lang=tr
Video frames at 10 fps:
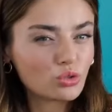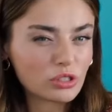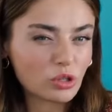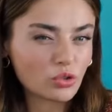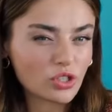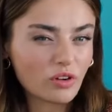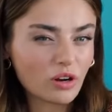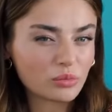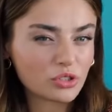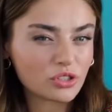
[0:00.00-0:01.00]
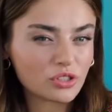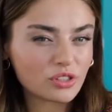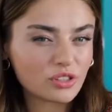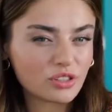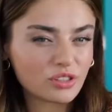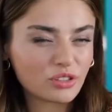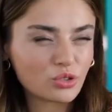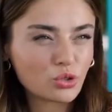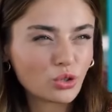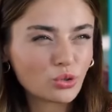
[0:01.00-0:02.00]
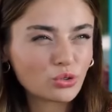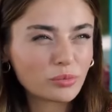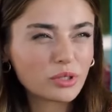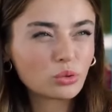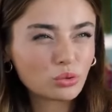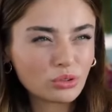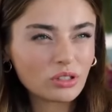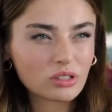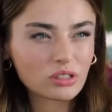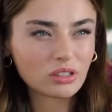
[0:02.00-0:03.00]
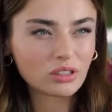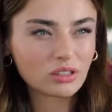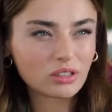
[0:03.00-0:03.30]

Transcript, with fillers: Yüz yıl önce varmış. Şu an orada bir hurda asılı.